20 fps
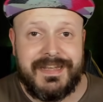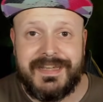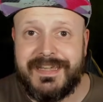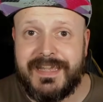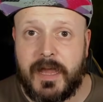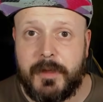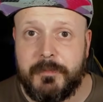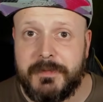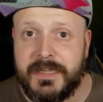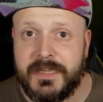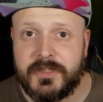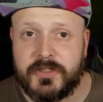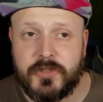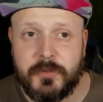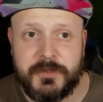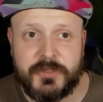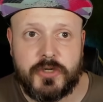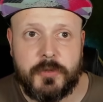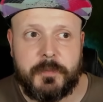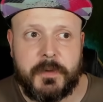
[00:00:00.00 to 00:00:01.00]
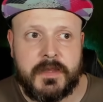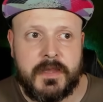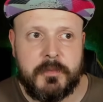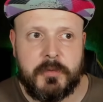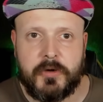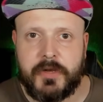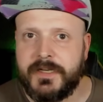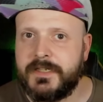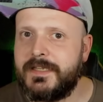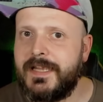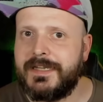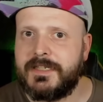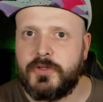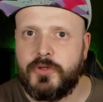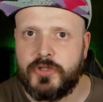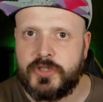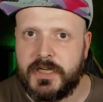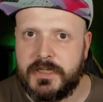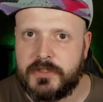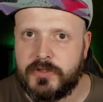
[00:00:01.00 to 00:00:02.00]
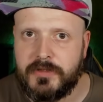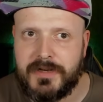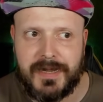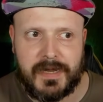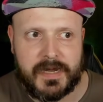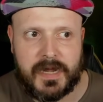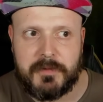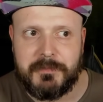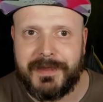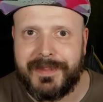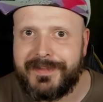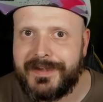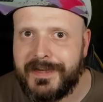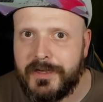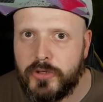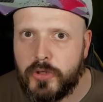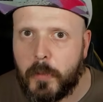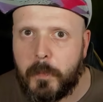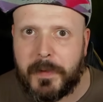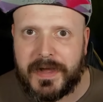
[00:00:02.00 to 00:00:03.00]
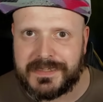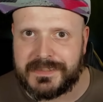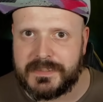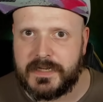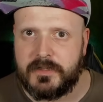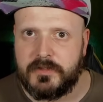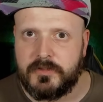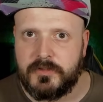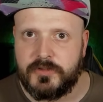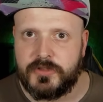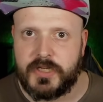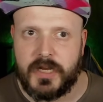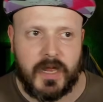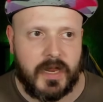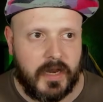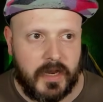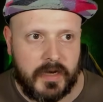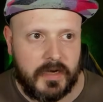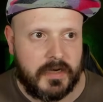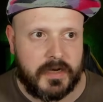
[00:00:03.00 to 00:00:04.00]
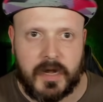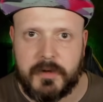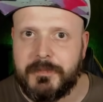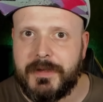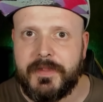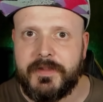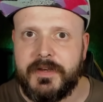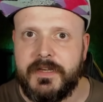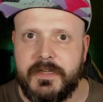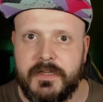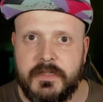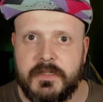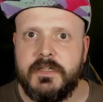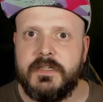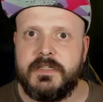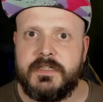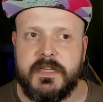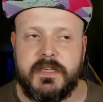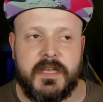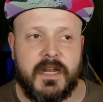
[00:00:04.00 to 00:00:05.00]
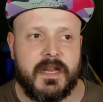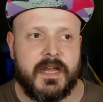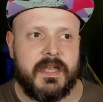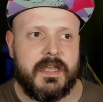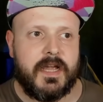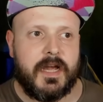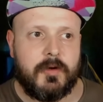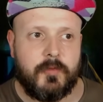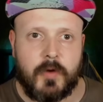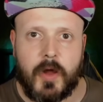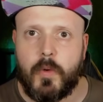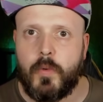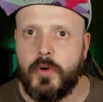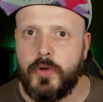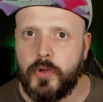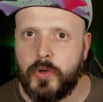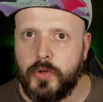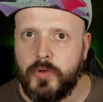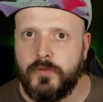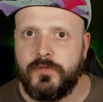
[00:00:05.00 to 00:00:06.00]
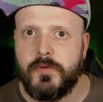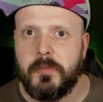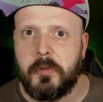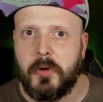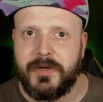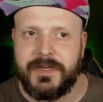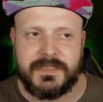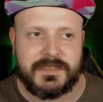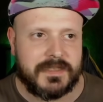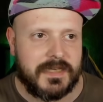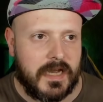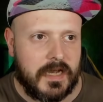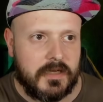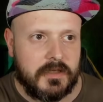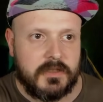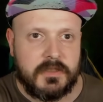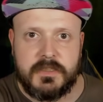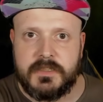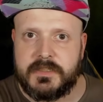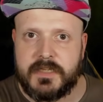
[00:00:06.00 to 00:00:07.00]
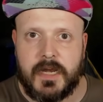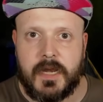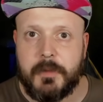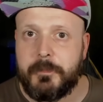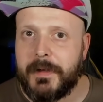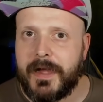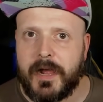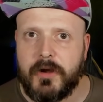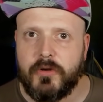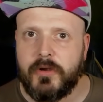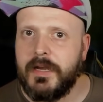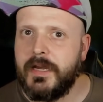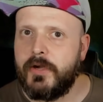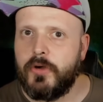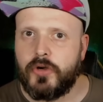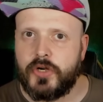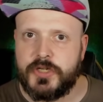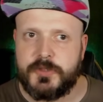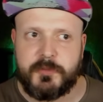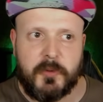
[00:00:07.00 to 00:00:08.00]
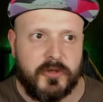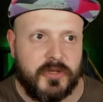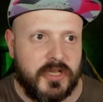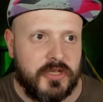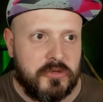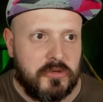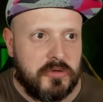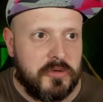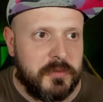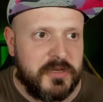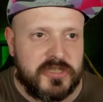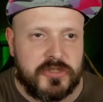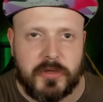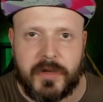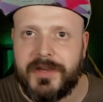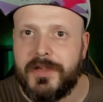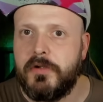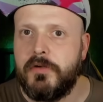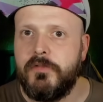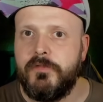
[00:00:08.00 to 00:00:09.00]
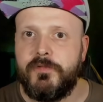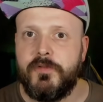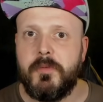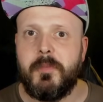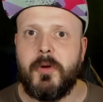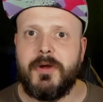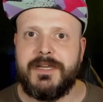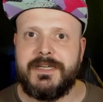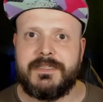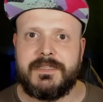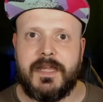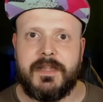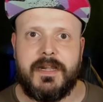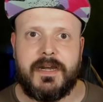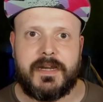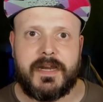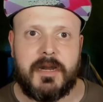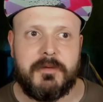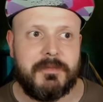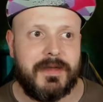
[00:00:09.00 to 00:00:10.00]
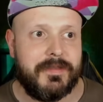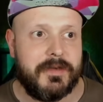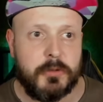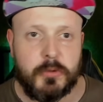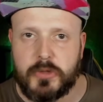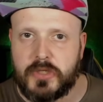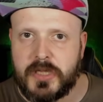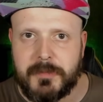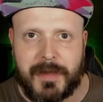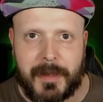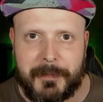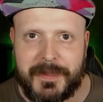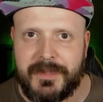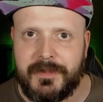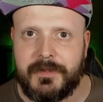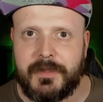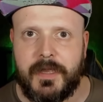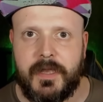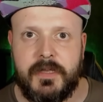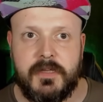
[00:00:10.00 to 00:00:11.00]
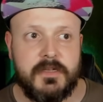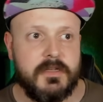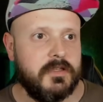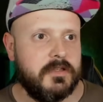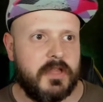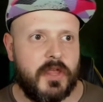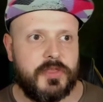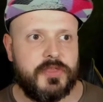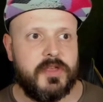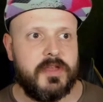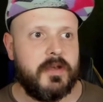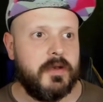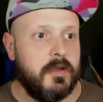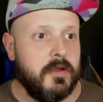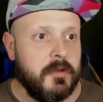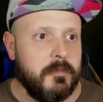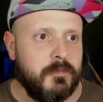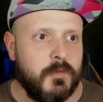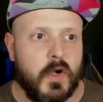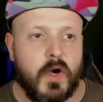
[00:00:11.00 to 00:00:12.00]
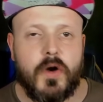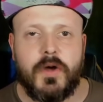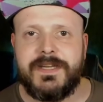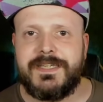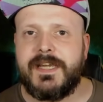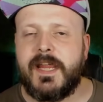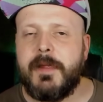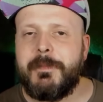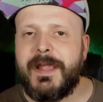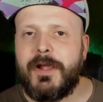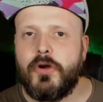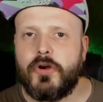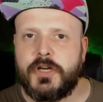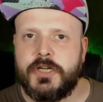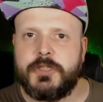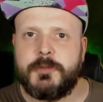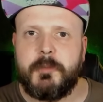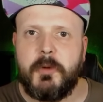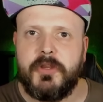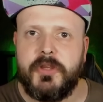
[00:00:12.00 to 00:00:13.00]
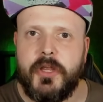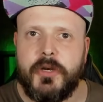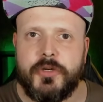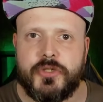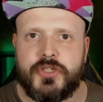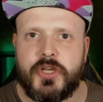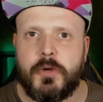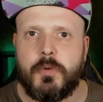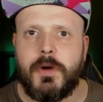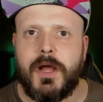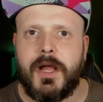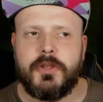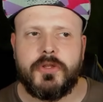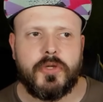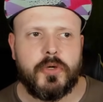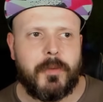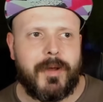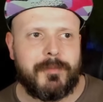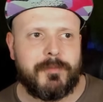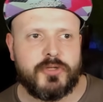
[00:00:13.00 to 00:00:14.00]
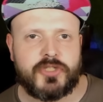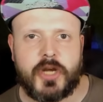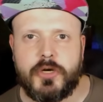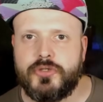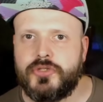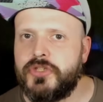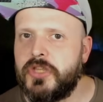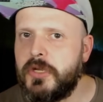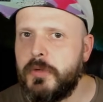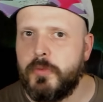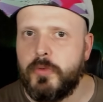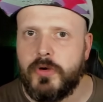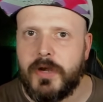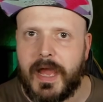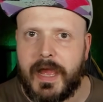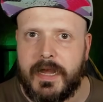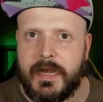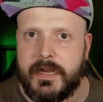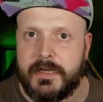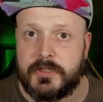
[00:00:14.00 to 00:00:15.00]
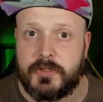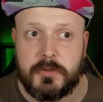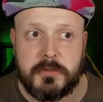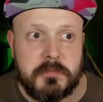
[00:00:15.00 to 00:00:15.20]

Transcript: Y a mí esto me sorprende porque estas cosas con el Real Madrid no pasan. O sea, el Real Madrid, si tiene que llegar a un acuerdo con un futbolista, se le paga lo que le corresponde. Yo no he visto a ningún futbolista futbolista del Real Madrid últimamente decir, no, es que me corresponde no sé cuánto, vamos a los tribunales,